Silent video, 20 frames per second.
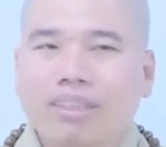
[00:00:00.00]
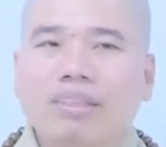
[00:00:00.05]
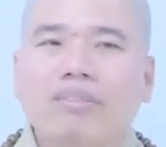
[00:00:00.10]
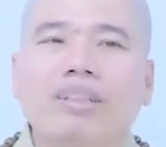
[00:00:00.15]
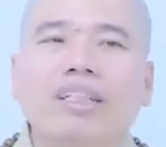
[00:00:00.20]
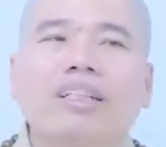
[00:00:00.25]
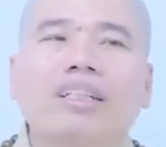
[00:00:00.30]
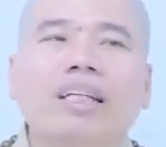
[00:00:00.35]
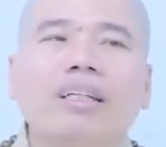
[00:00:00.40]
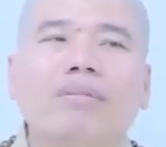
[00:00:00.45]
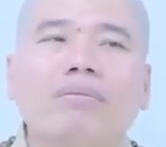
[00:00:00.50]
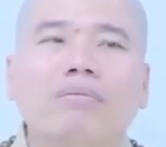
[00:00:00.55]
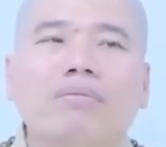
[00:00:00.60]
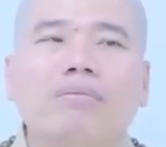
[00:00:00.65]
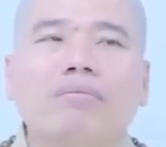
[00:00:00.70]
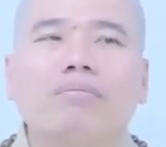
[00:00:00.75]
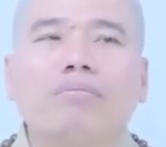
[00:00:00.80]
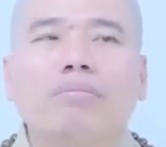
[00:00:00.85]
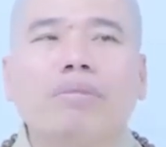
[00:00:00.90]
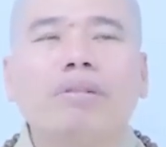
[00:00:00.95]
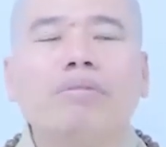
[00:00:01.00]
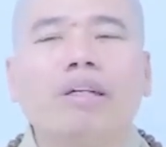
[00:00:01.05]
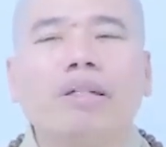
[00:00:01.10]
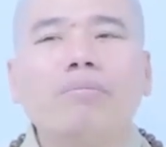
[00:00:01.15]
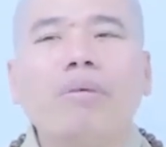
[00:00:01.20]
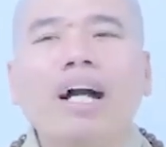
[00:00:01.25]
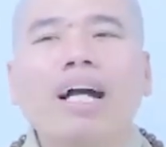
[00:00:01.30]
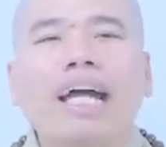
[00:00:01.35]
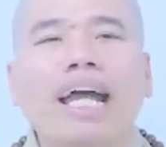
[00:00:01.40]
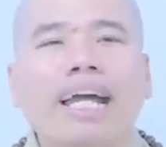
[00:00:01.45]
quý vị thấy quý vị
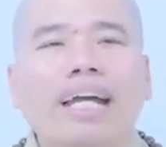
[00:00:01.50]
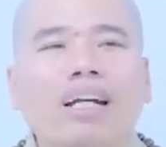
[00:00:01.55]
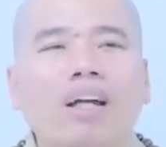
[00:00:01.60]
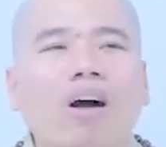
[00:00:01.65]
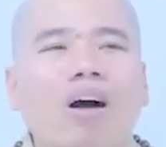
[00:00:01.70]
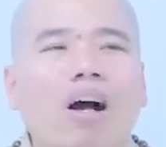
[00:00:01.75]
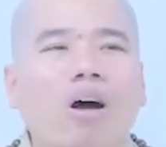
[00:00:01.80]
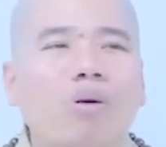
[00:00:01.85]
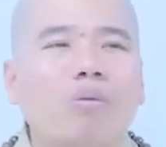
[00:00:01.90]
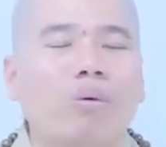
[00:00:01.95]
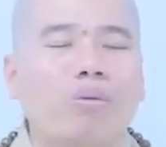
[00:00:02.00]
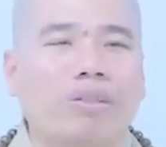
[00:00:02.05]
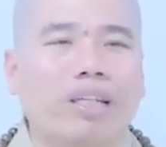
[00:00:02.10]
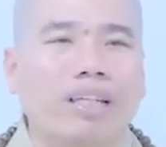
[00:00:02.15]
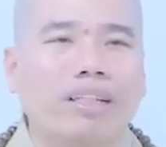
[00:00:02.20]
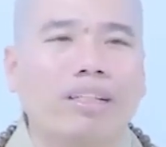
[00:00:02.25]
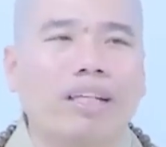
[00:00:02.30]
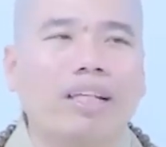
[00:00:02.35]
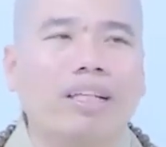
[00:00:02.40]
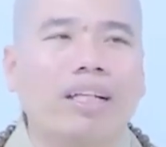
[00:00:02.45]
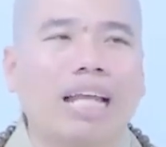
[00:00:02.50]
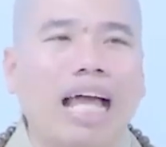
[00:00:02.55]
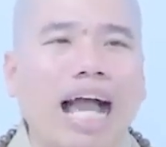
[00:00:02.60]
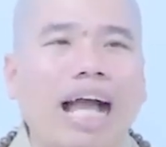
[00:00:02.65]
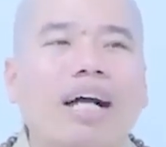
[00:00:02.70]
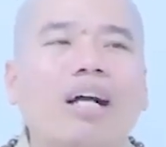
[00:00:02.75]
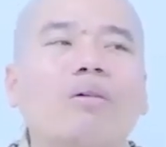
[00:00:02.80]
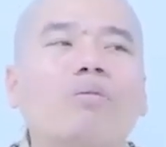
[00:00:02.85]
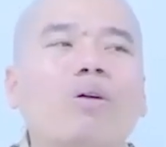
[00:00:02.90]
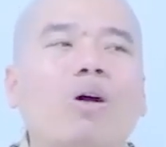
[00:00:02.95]
bất an lo âu một chuyện gì là
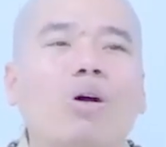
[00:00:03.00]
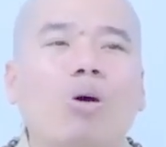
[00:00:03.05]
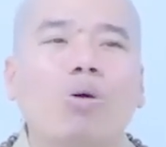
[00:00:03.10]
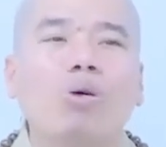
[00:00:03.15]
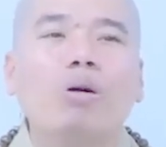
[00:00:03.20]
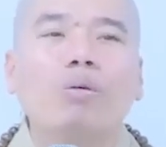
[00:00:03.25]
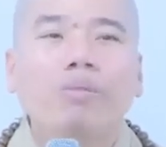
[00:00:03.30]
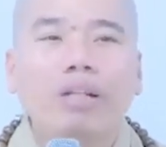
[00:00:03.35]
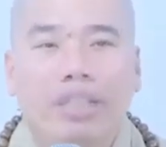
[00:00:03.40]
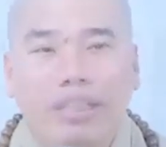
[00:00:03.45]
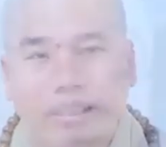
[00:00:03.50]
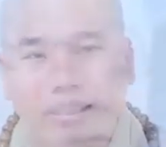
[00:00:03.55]
ăn không ngon ngủ không